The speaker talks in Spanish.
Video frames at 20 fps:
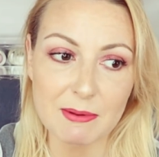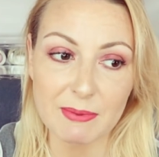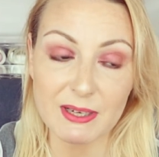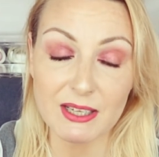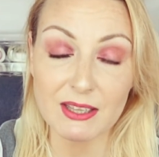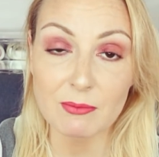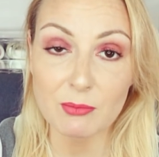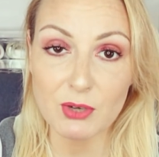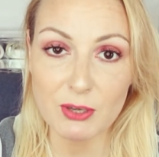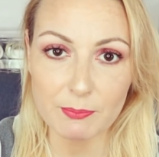y me
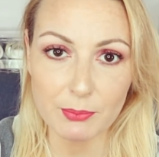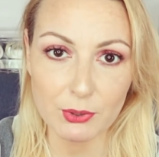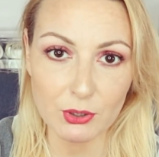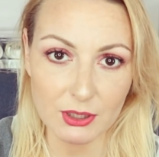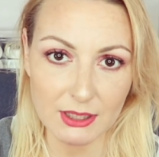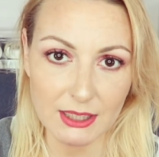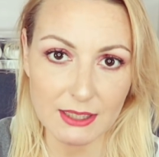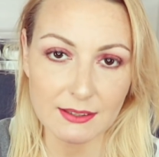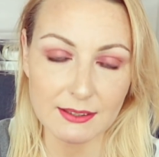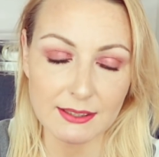parece muy
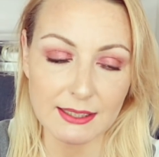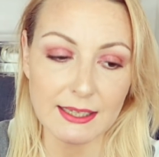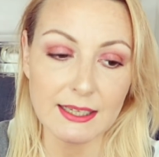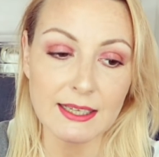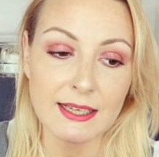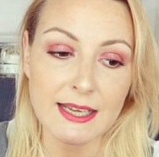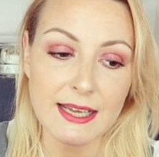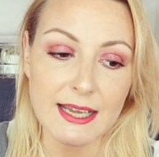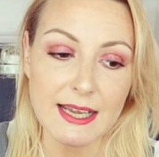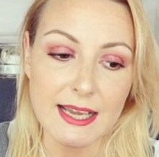
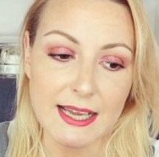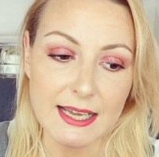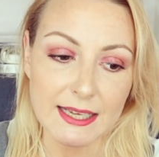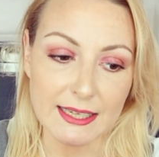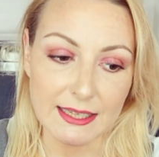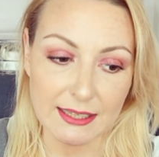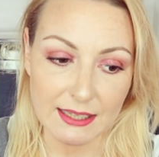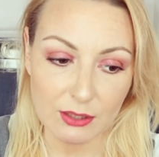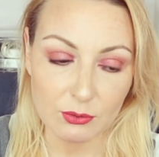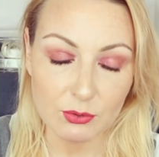importante,
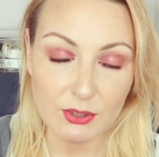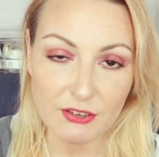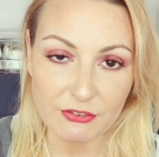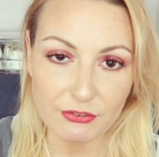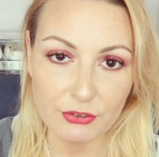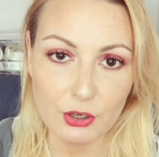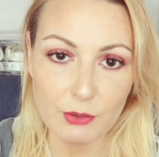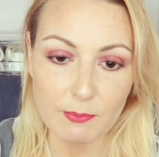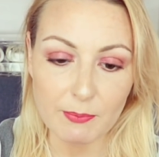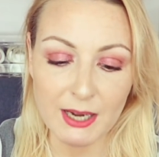que de
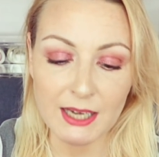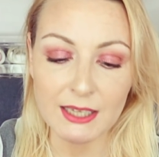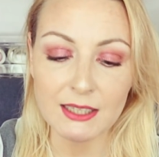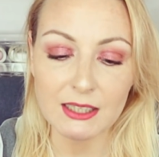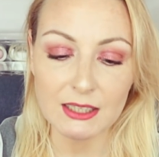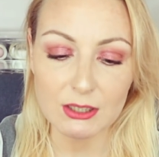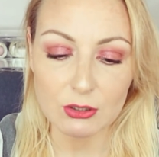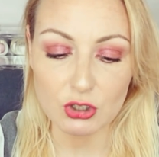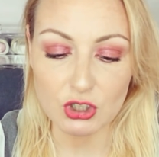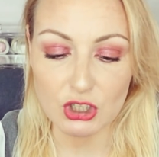alguna
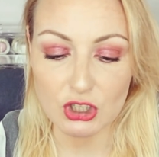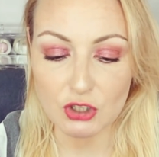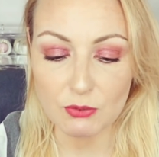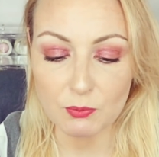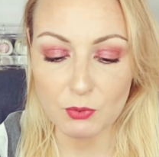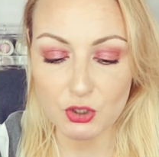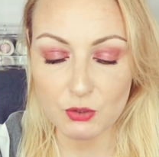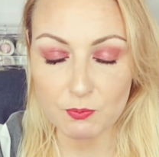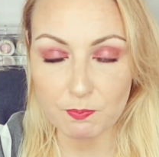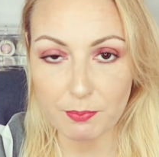forma los que
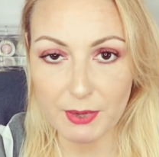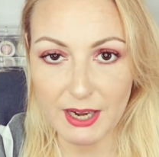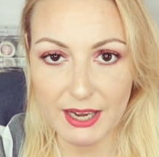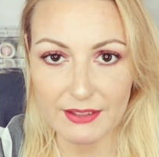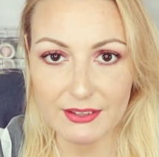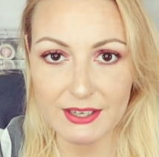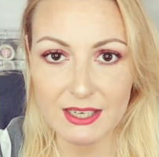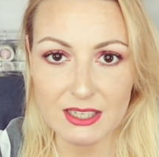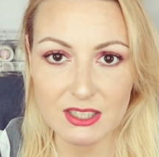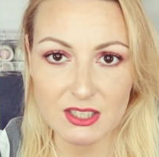somos
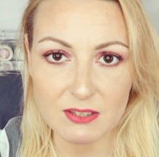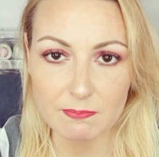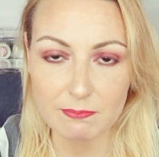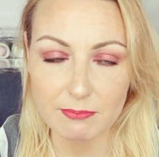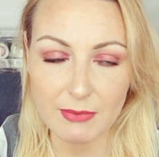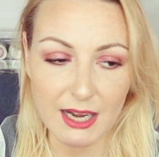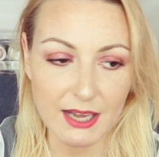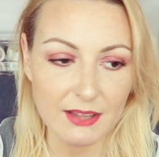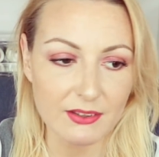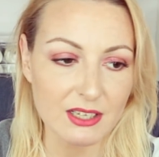padres,
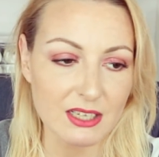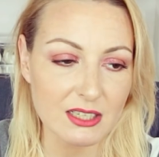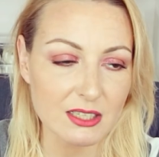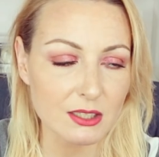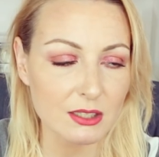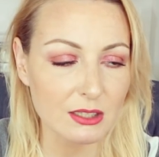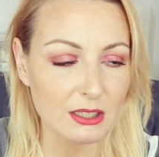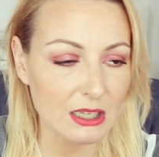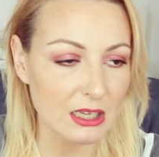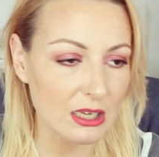
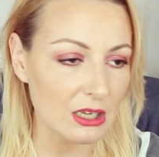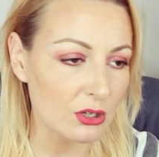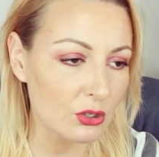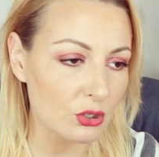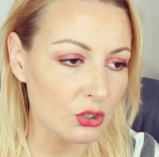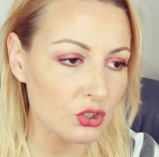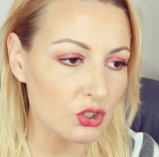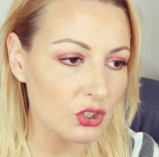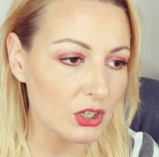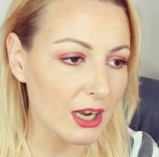madres,
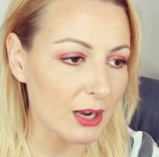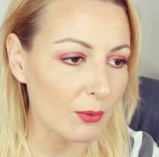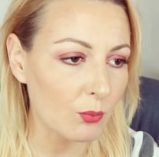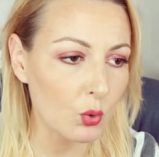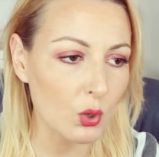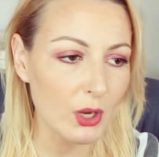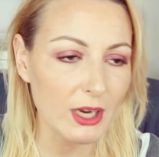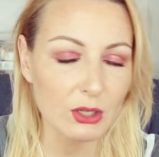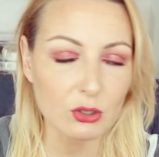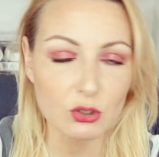tíos,
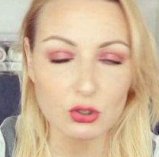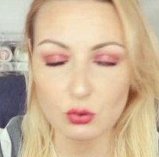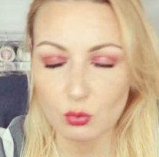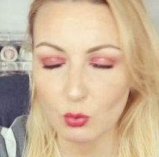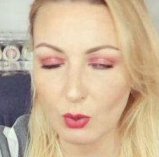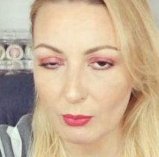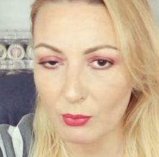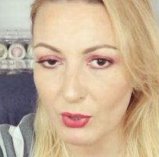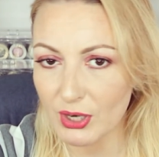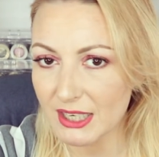
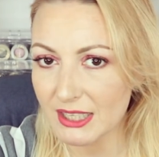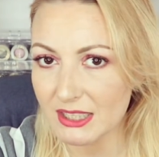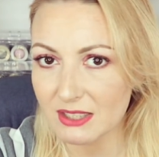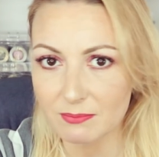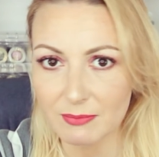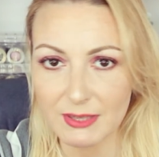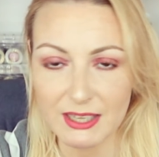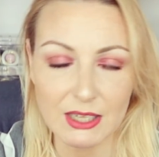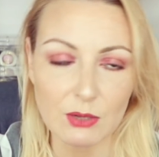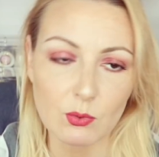abuelos o
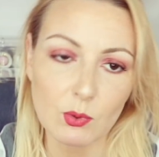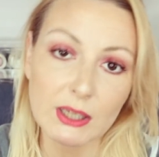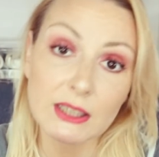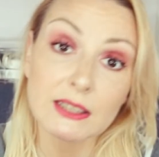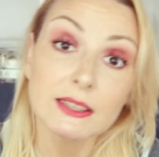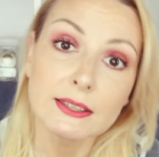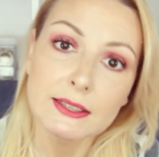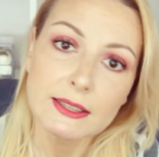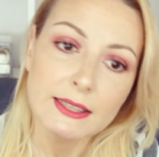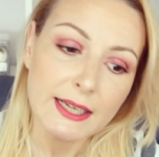abuelas, me da
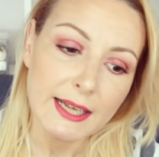igual,